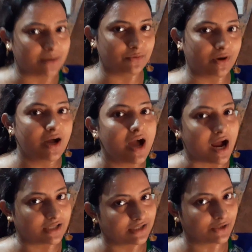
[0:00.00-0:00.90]
যাবো
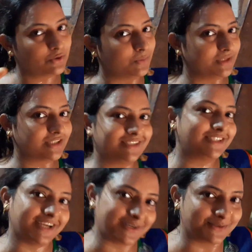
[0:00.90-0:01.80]
আর সেটাও তোমাদের
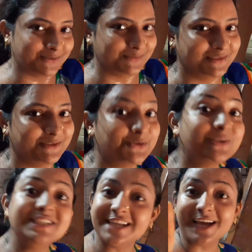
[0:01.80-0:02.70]
সাথে শেয়ার করব
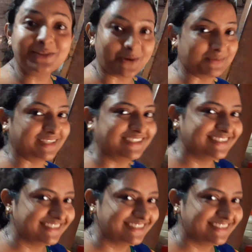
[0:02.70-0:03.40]
যদি যাই তবেই